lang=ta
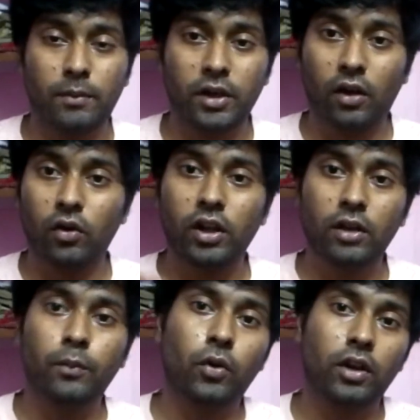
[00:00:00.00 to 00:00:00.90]
பட் அவ்வளோ
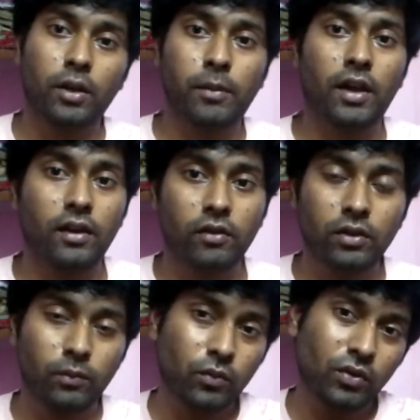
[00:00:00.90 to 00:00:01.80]
நேரம் போனாலுமே அதில்
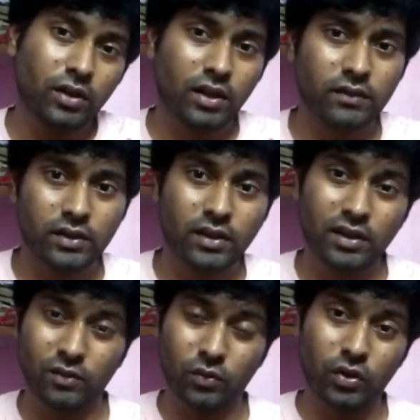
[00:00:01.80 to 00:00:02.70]
வந்து முழுக்க வந்து
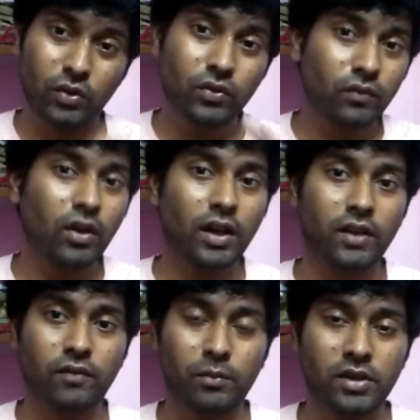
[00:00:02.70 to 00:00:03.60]
உங்களுக்கு
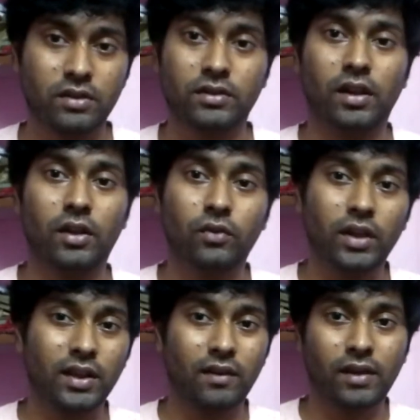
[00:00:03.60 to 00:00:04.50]
யூஸ்ஃபுல்லான இன்ஃபர்மேஷன்ஸ் தான்
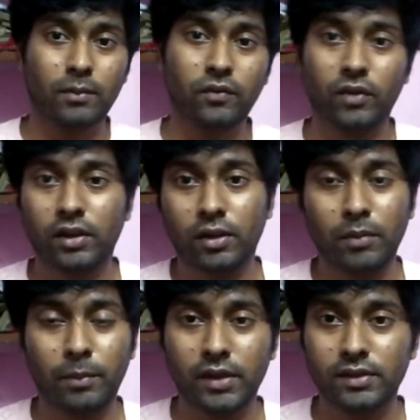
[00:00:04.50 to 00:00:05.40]
இருக்கும் நான் தேவையில்லாமல்
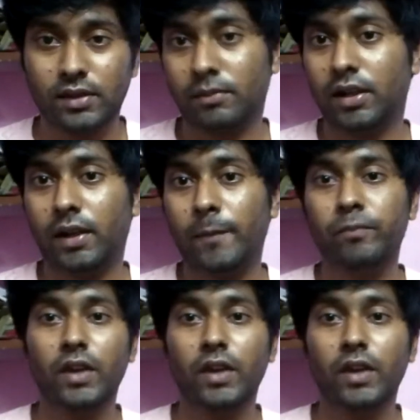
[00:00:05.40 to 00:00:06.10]
எதுலேயுமே பேசியிருக்க மாட்டேன்